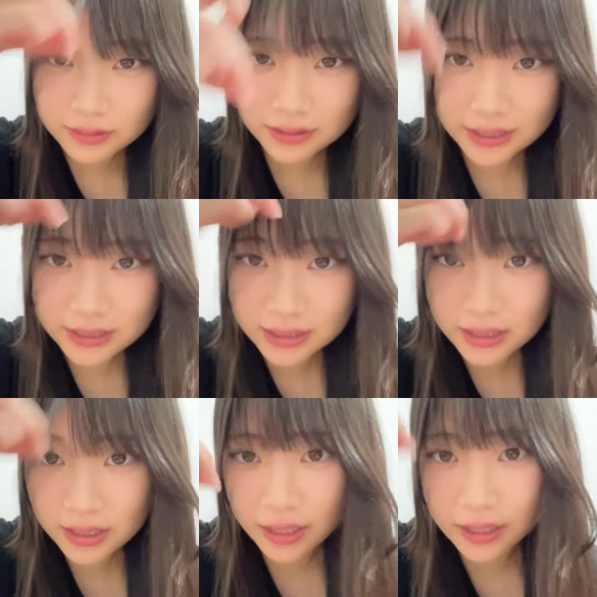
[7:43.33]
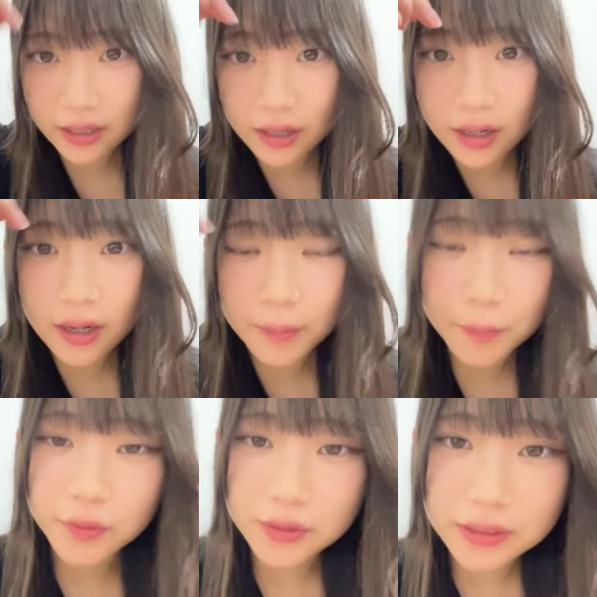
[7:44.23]
全然出ないから
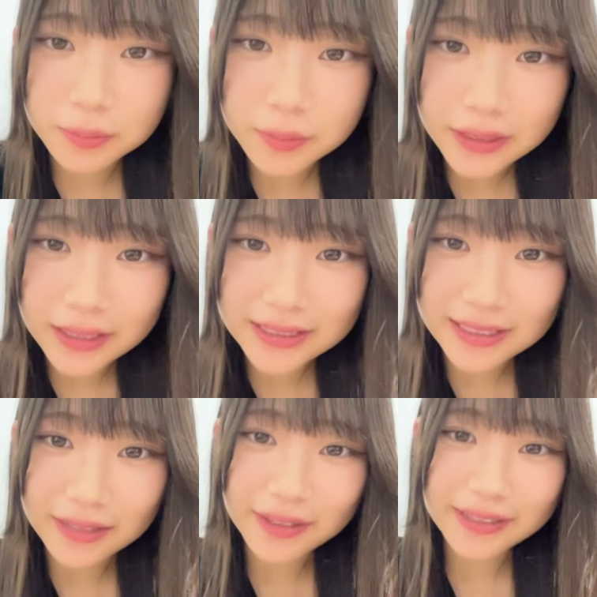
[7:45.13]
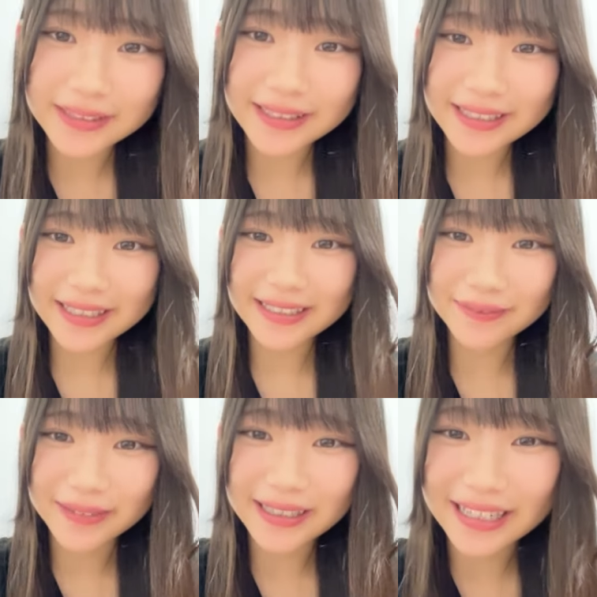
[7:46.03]
もう自分で違うやつで買い
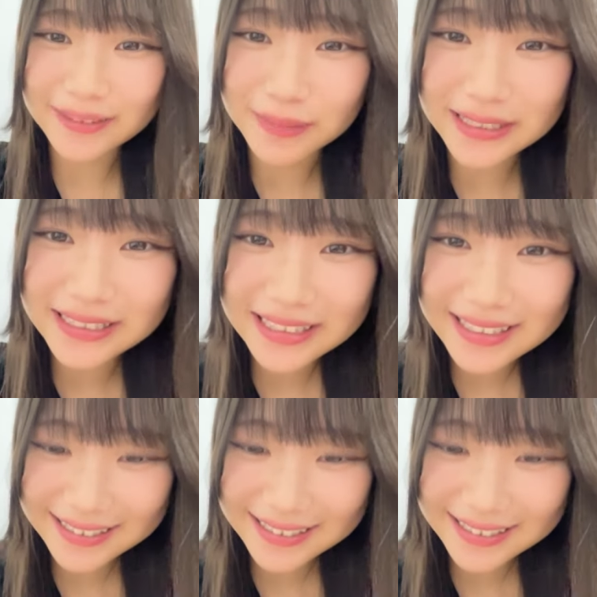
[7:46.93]
買いました